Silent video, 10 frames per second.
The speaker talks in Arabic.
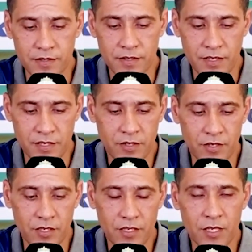
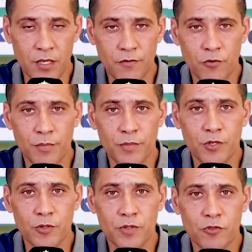سعيدة
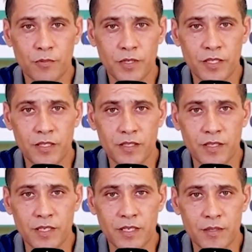1445
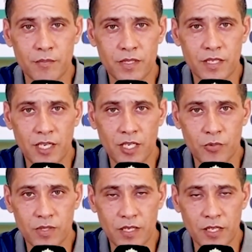بالصحة
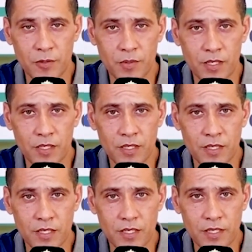والسلامة
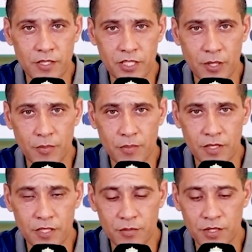للشعب
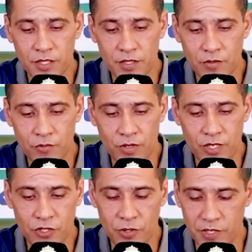المغربي
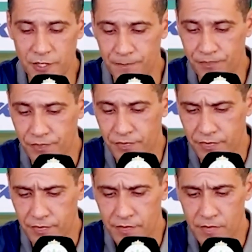وللجميع
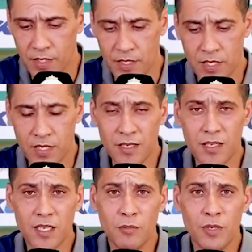
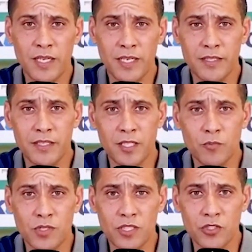قبل الحديث عن
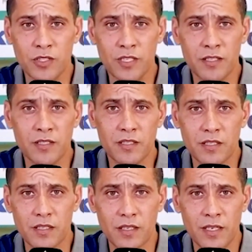المستجدات
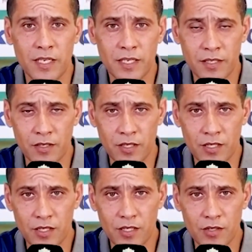
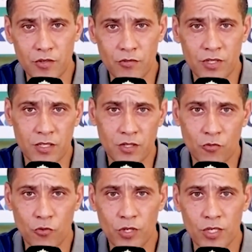الأخيرة
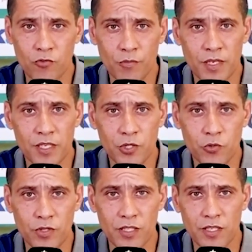والتطورات وما
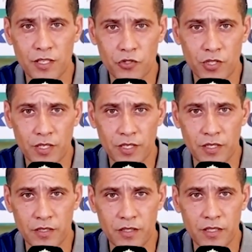يعيش نادي الرجاء
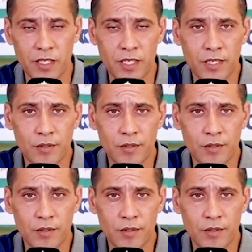الرياضي